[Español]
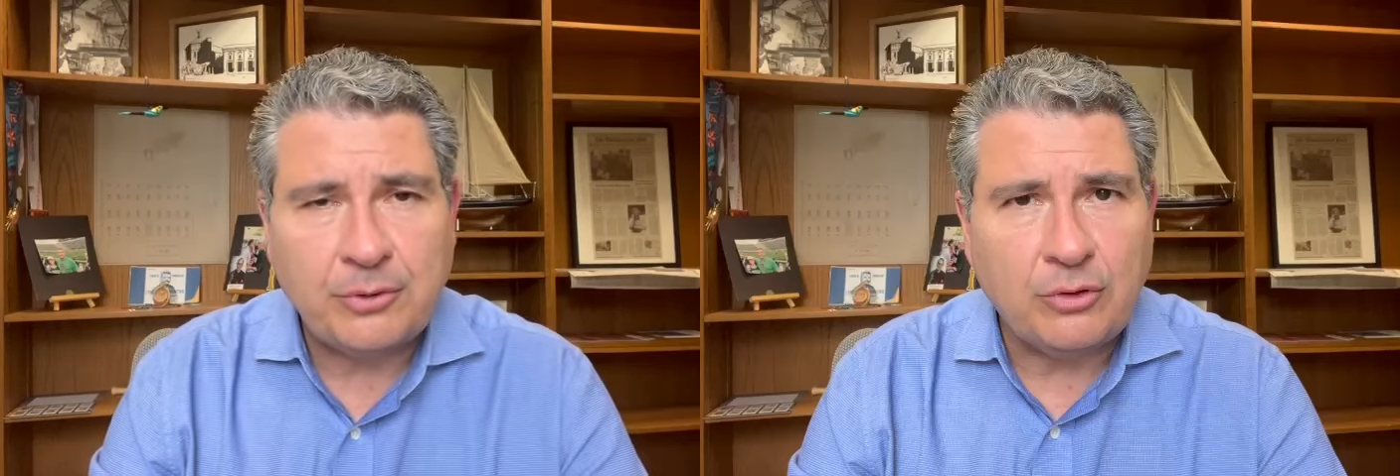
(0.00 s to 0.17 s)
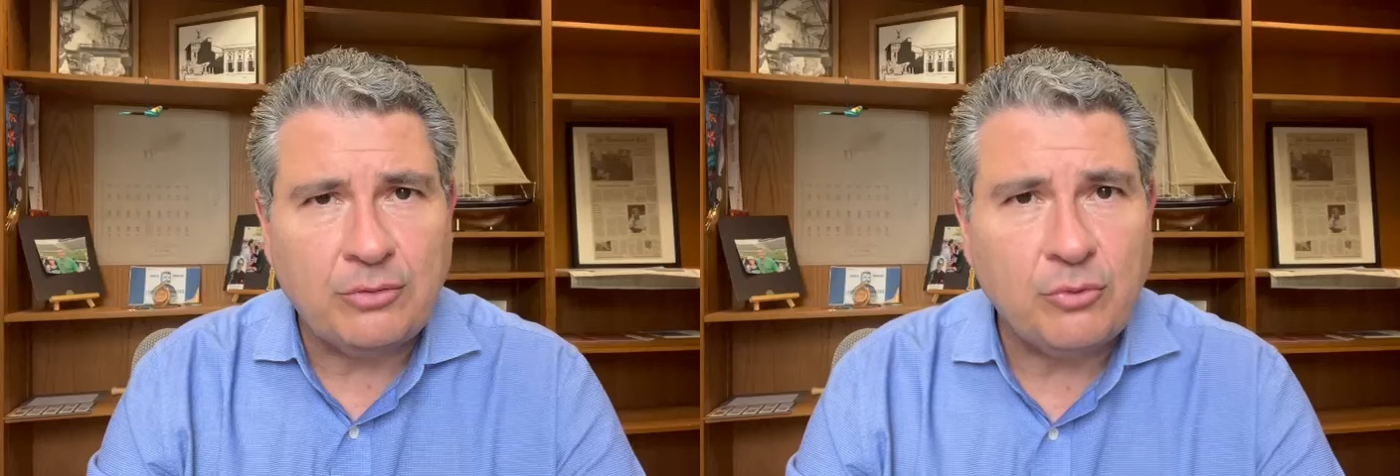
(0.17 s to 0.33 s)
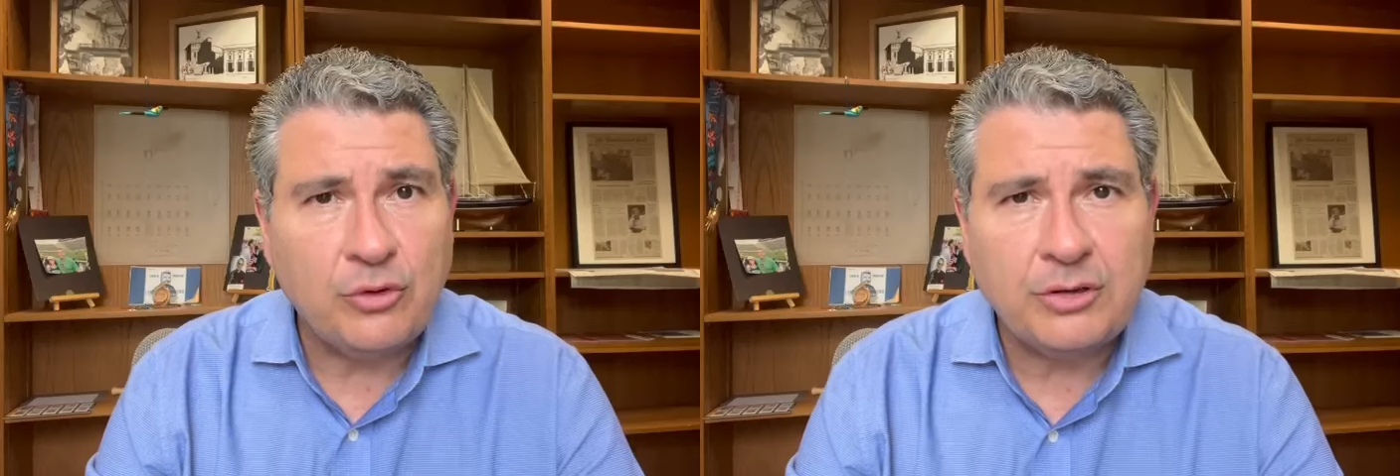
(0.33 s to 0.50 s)
pero
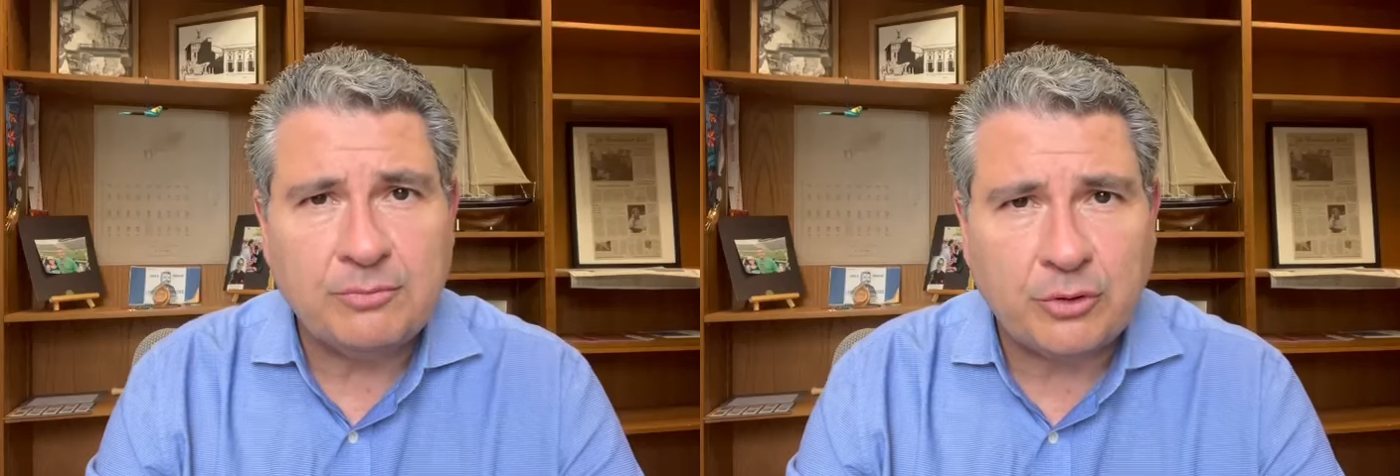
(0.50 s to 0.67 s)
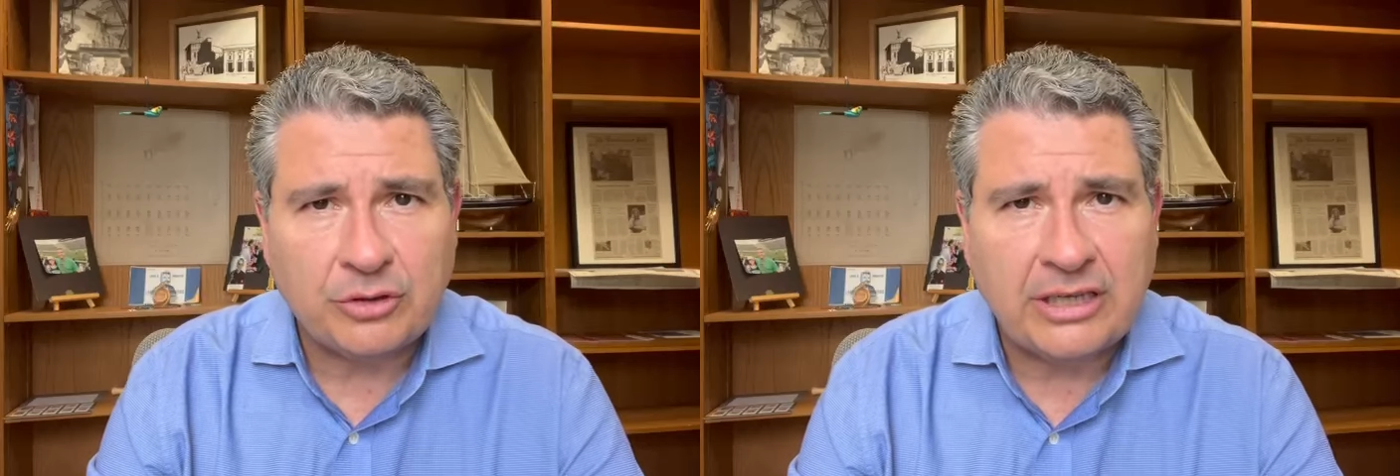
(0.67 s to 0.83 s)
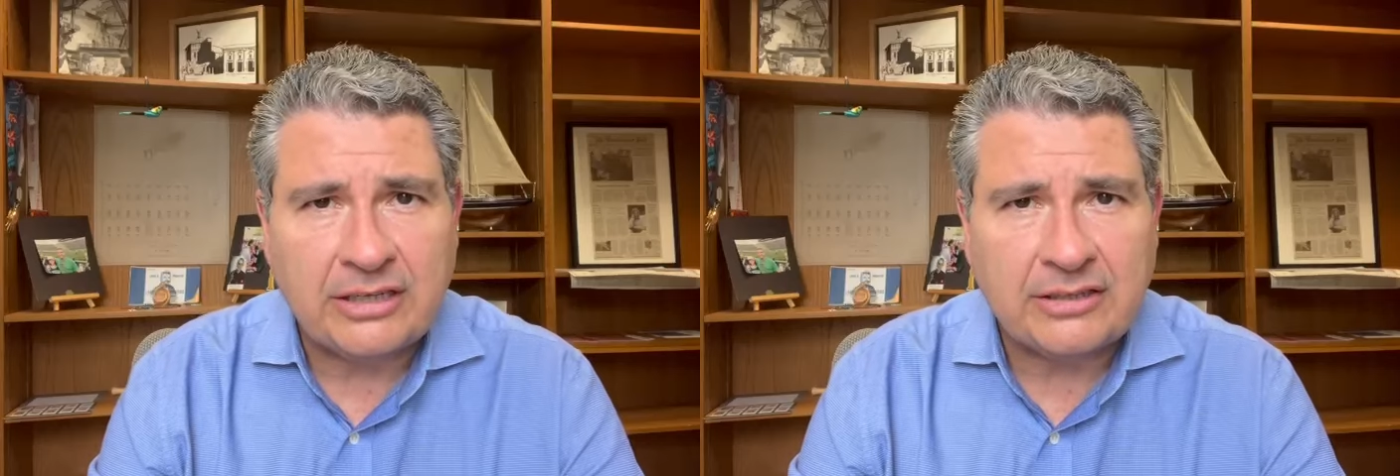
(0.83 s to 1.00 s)
es muy
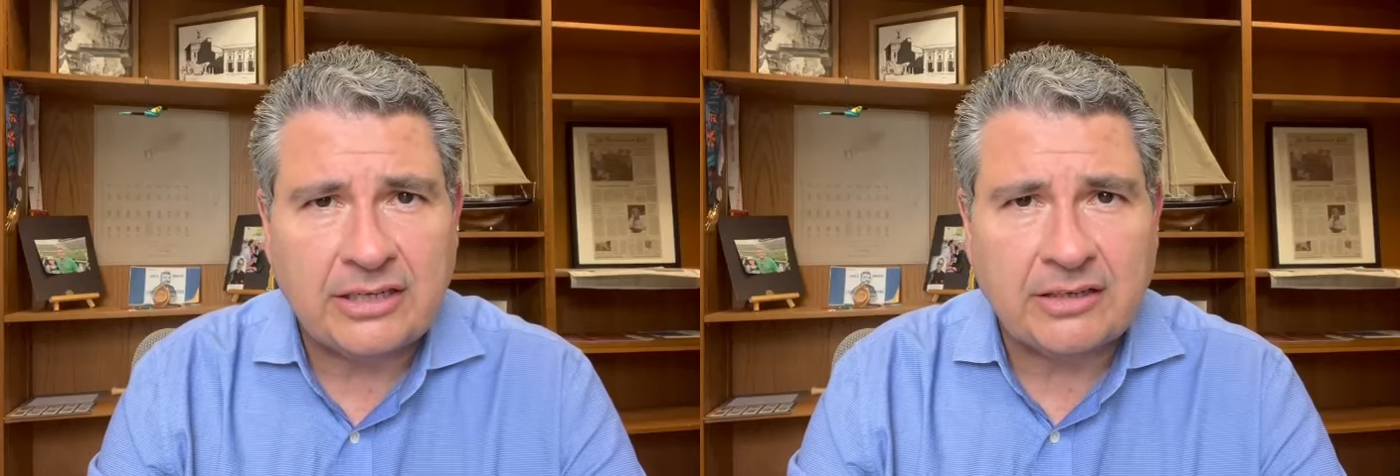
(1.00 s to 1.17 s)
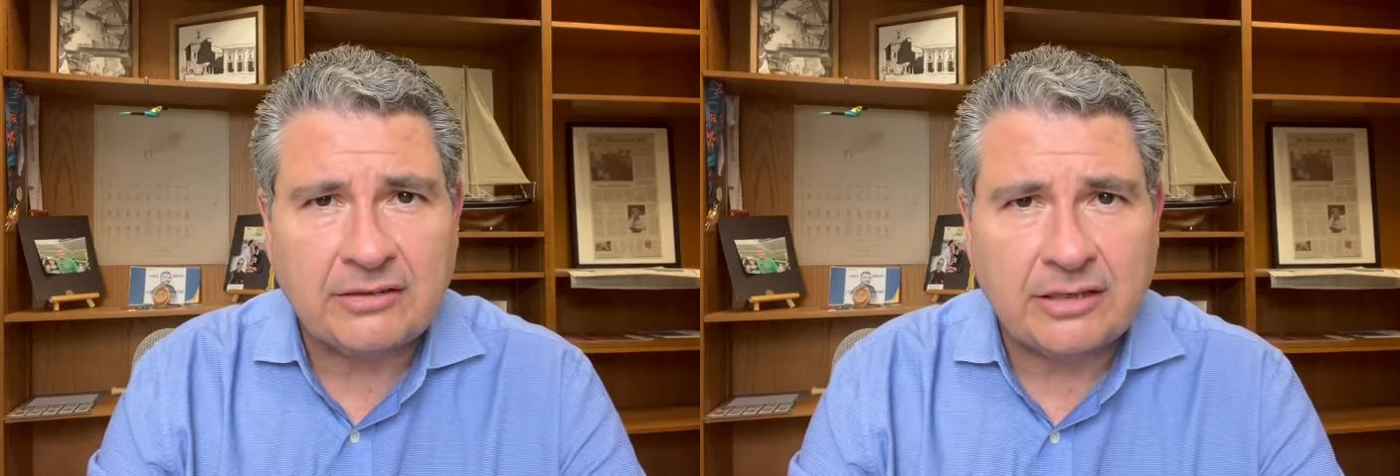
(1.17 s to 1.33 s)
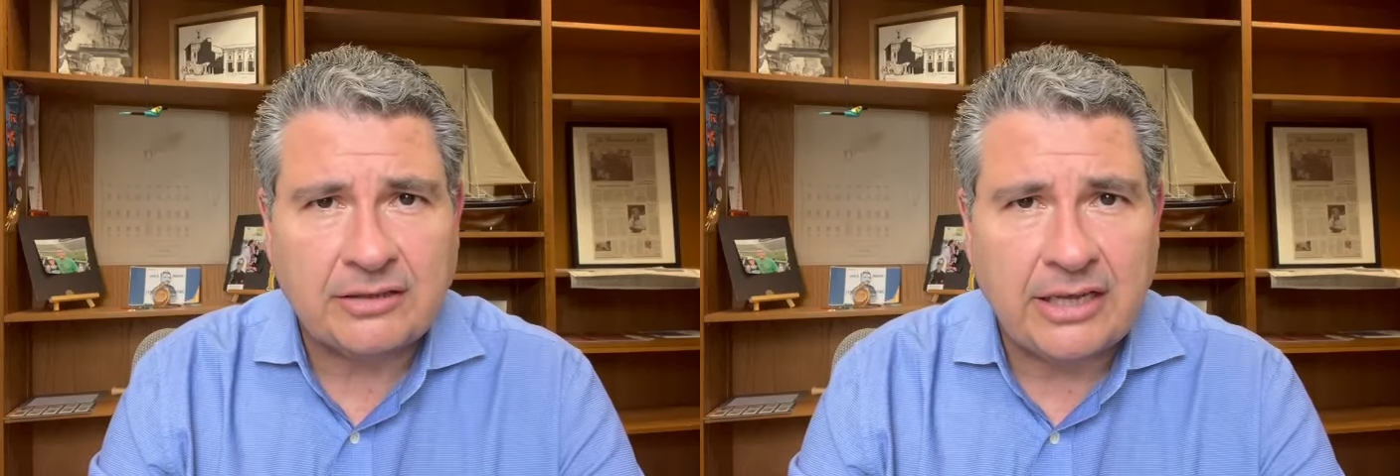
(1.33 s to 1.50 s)
importante
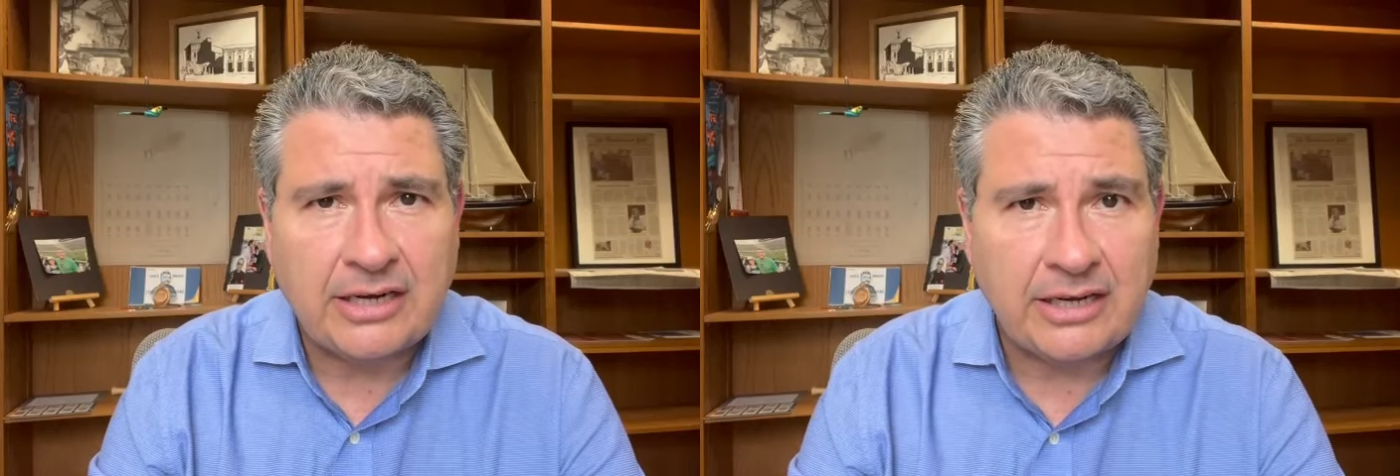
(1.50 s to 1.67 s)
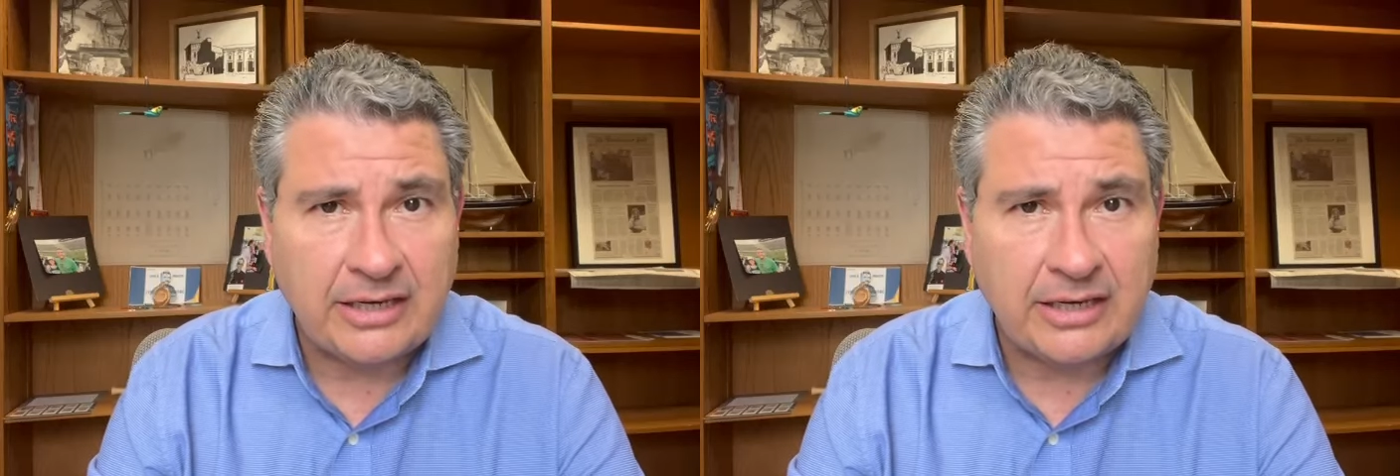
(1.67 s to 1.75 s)
resaltar